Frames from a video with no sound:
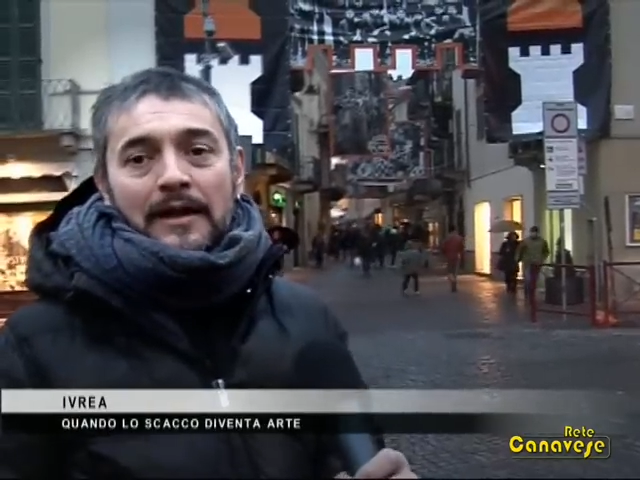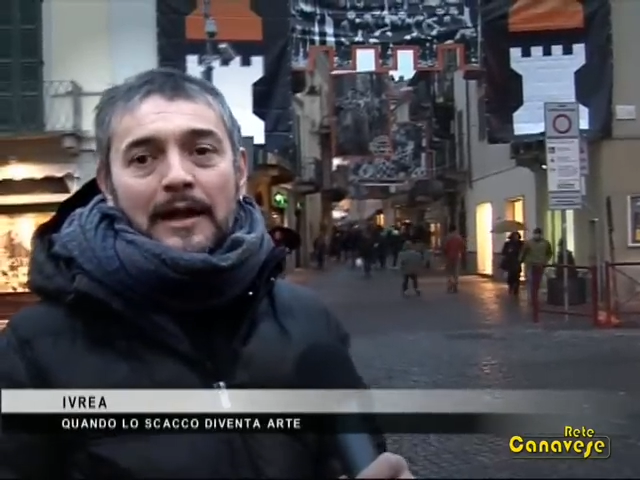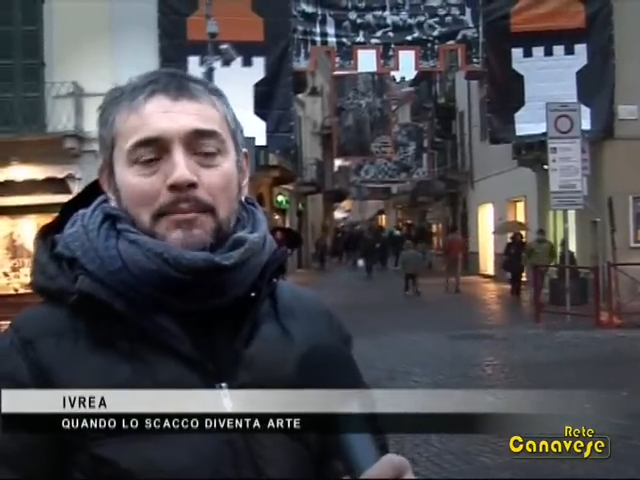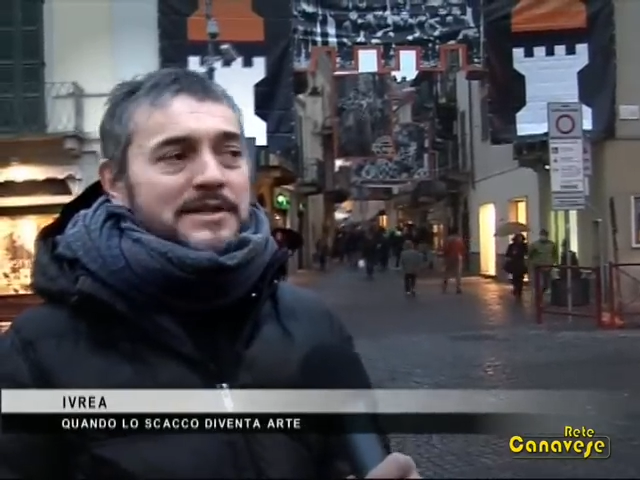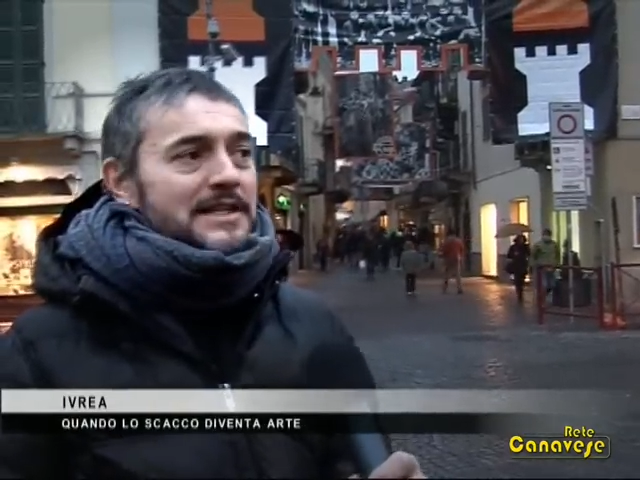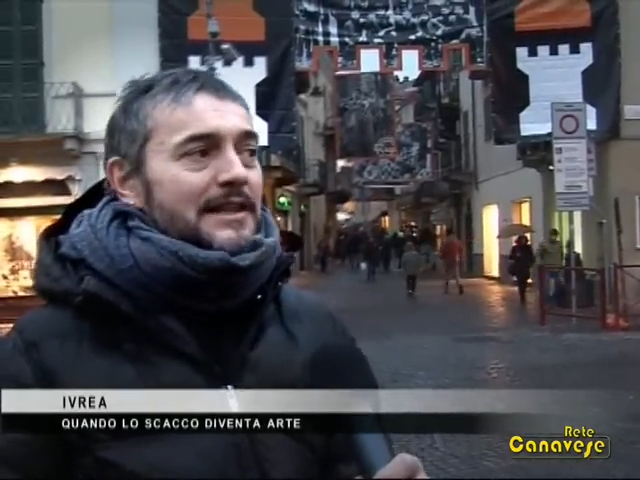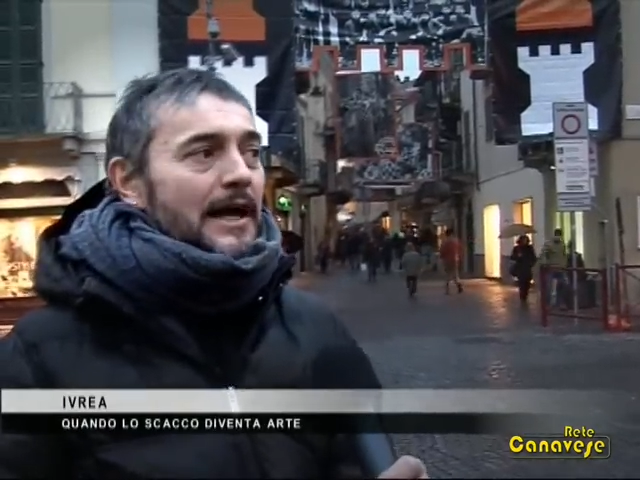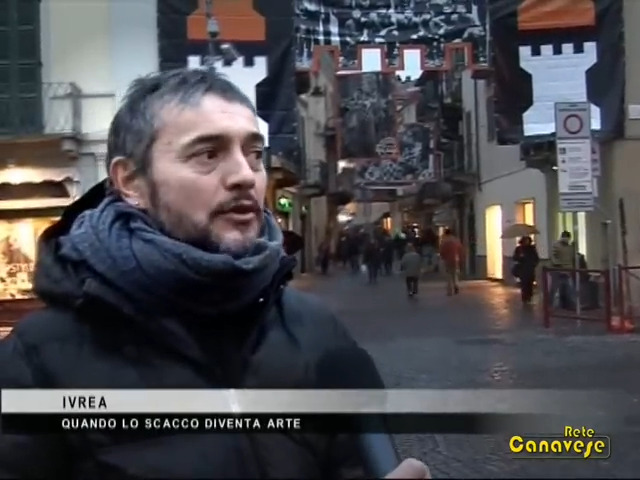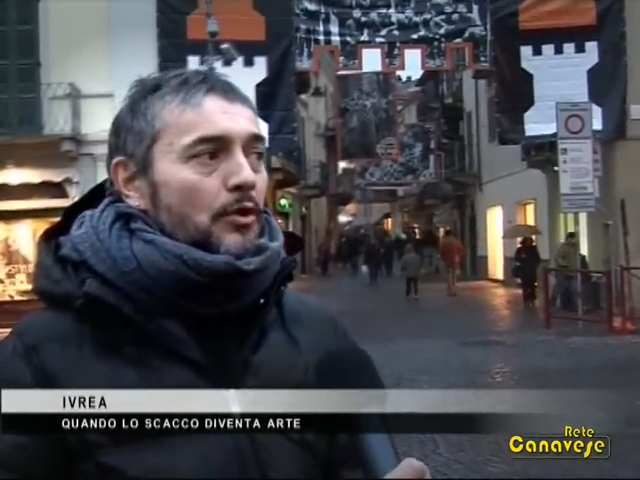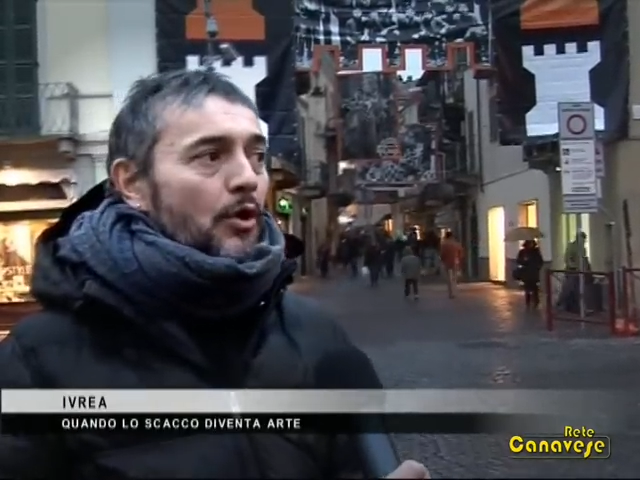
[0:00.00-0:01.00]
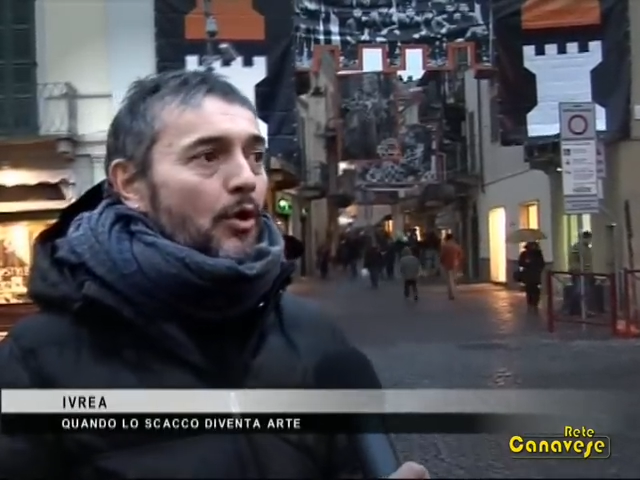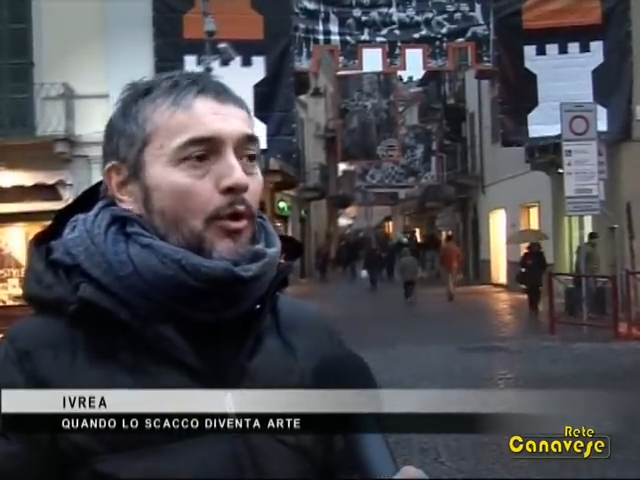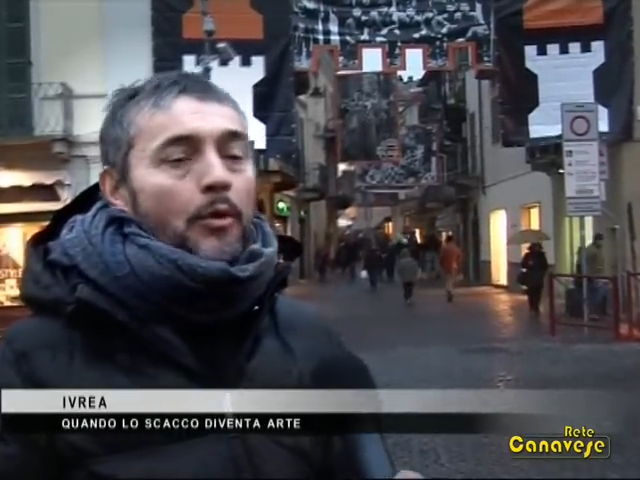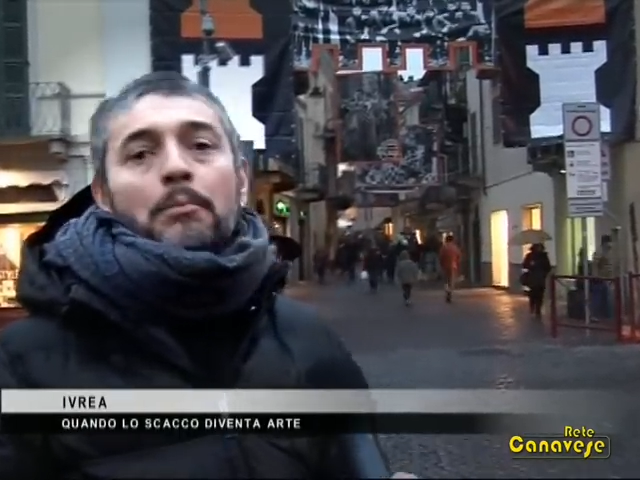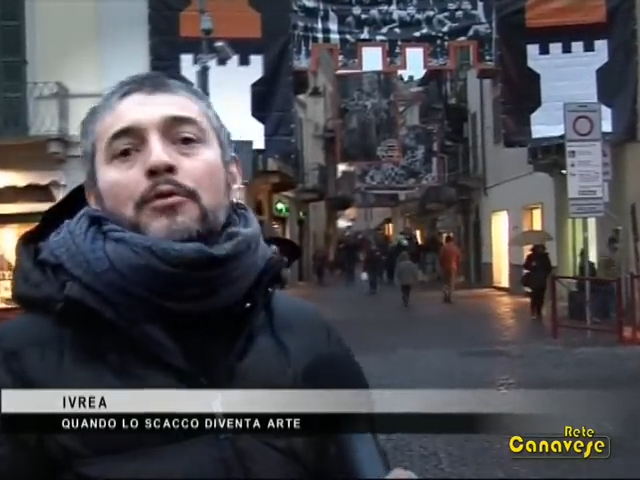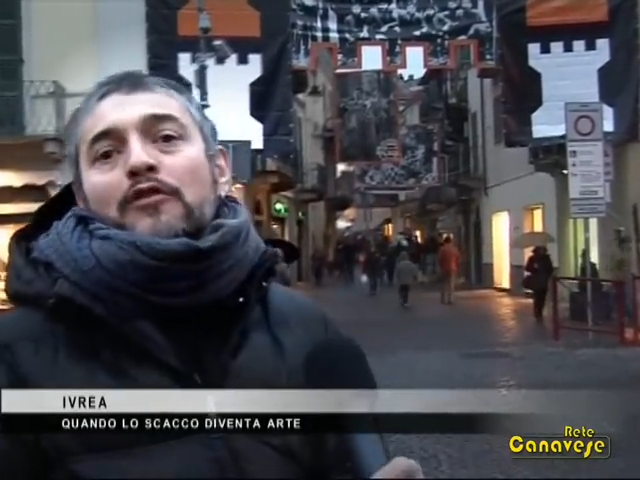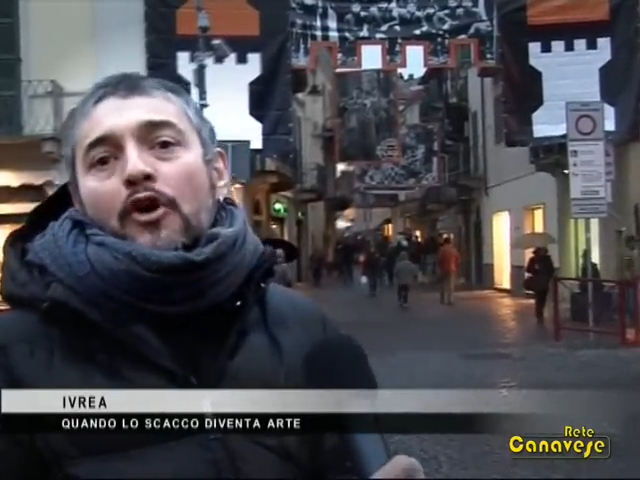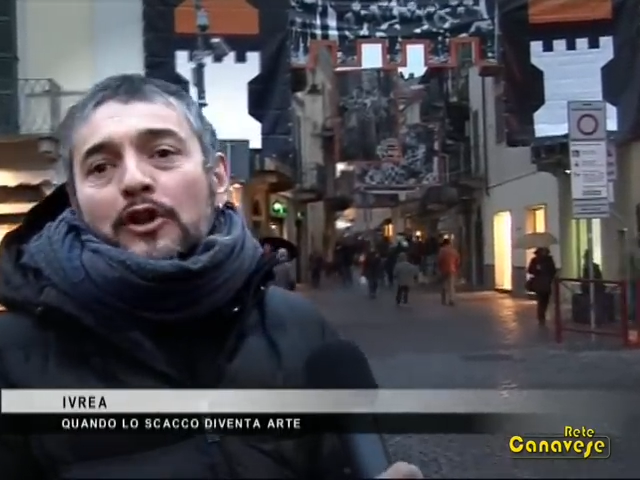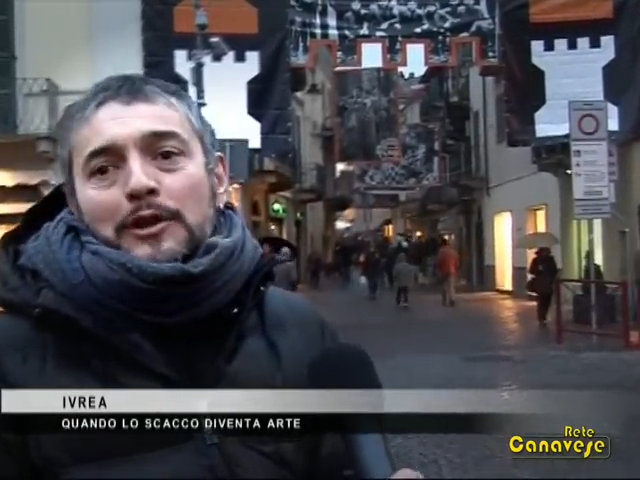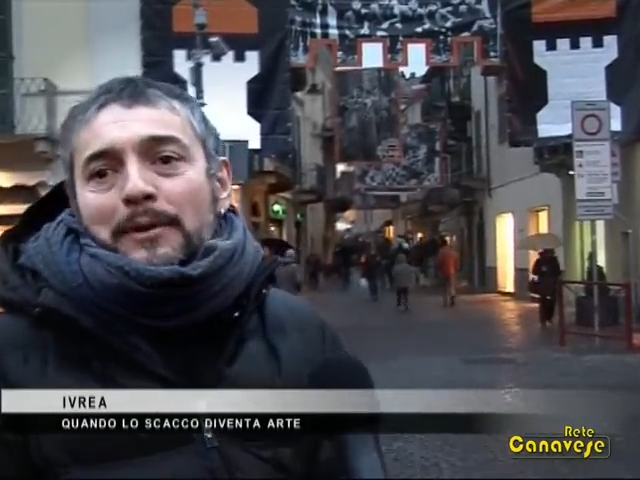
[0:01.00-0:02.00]
è rappresentato più
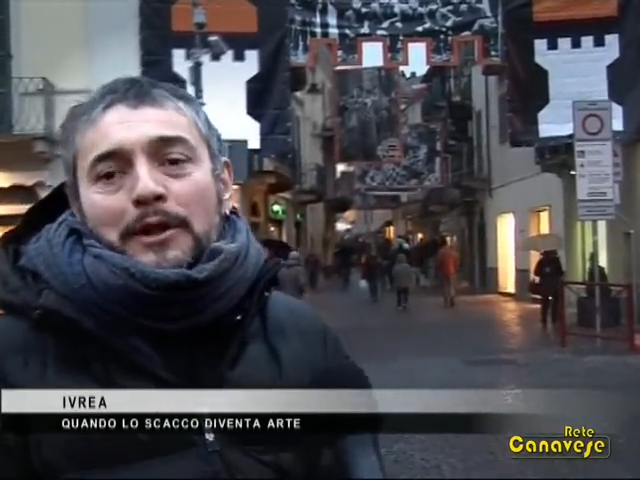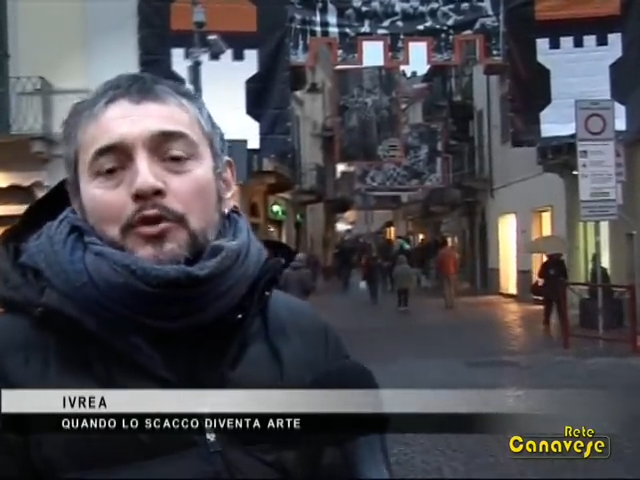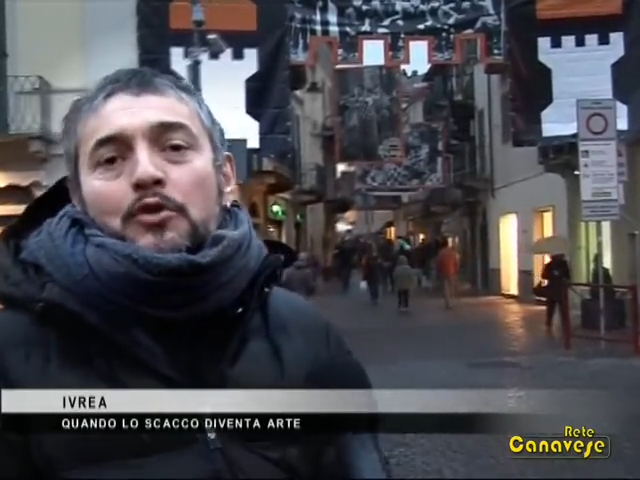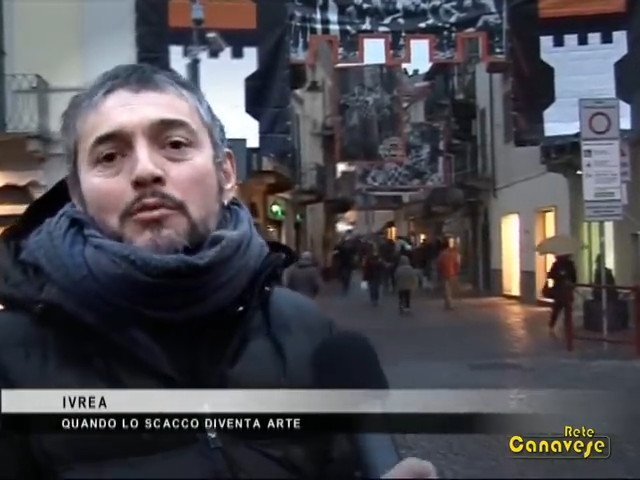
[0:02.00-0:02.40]
volte perché lui